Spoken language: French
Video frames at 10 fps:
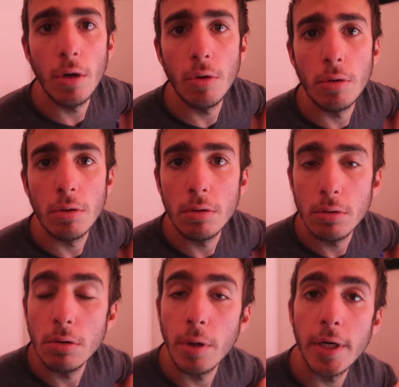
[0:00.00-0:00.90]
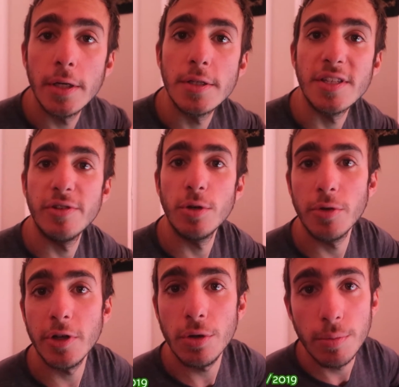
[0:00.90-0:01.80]
Hello Ouais, ça fait
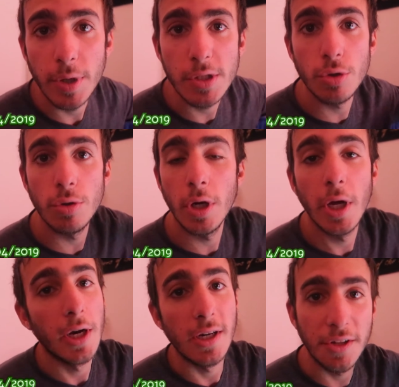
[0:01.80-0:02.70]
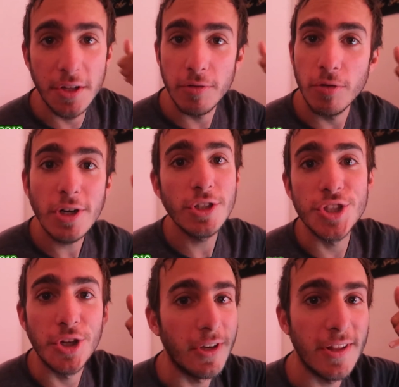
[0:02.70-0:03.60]
longtemps parce que la dernière fois,
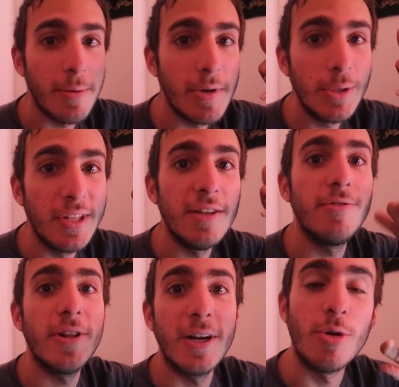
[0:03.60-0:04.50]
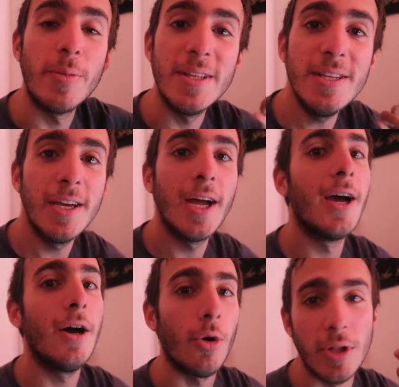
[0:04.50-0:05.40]
j'étais en train d'appeler au téléphone la compagnie.
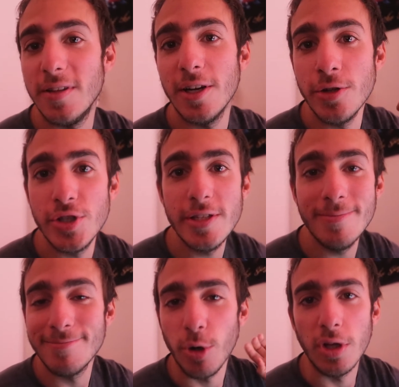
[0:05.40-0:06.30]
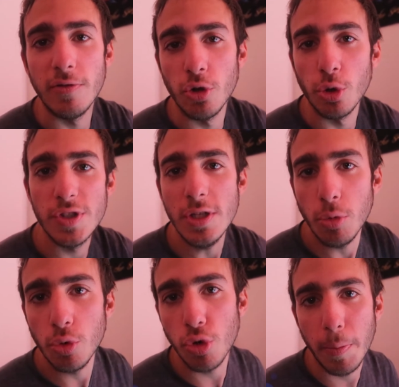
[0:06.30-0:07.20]
On était lundi, on est vendredi,
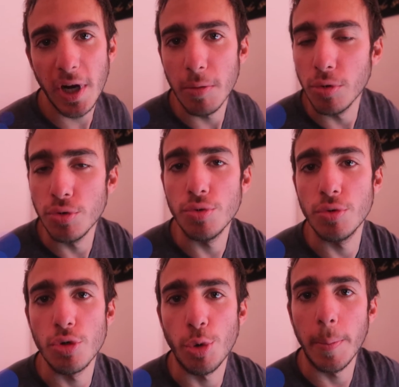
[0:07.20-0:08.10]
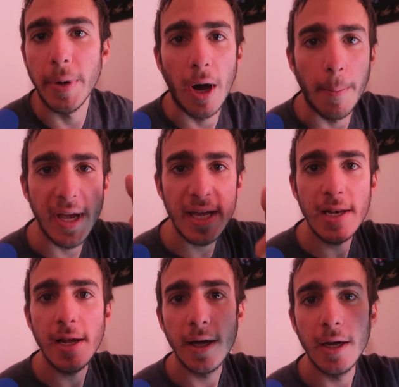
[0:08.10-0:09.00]
ils m'ont toujours pas répondu, que ce soit par
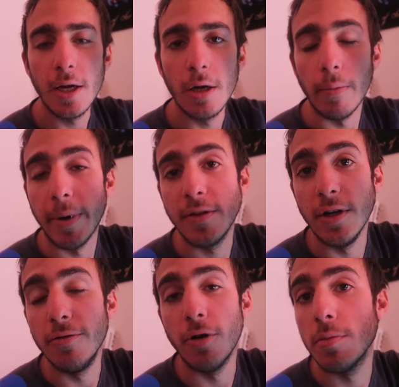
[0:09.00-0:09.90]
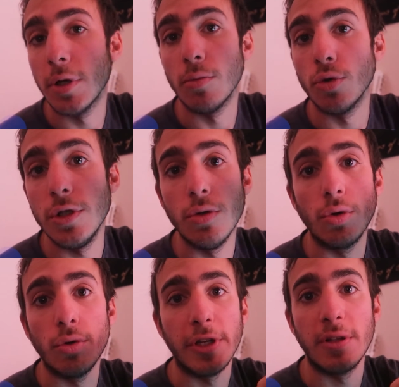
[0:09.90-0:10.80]
mail, euh, par téléphone, ils m'ont dit de
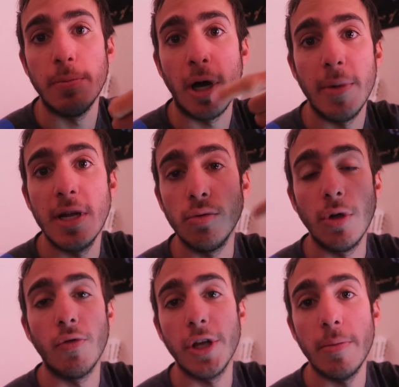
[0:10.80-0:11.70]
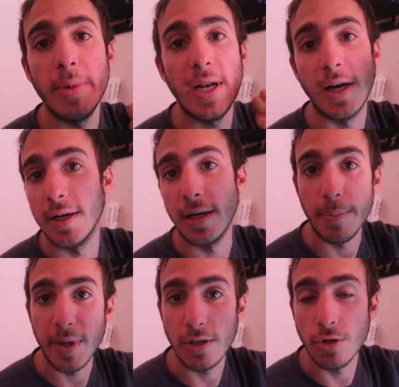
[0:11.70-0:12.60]
contacter par mail ou d'envoyer un mail à
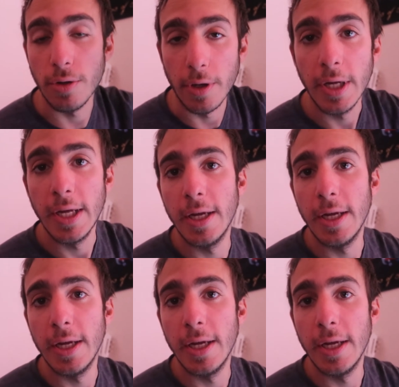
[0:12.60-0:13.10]
la personne.